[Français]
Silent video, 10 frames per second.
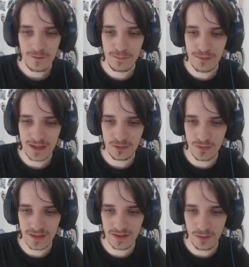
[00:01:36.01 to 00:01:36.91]
Vous pouvez le
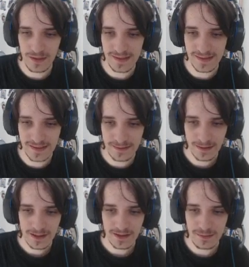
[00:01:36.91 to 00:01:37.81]
trouver désormais ici,
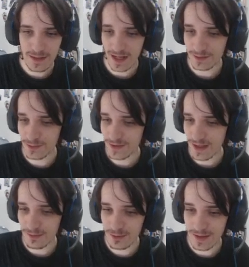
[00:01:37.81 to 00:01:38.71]
similaire à Non
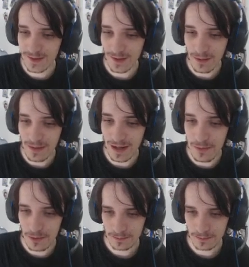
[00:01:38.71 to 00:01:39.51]
Starve Together apparemment.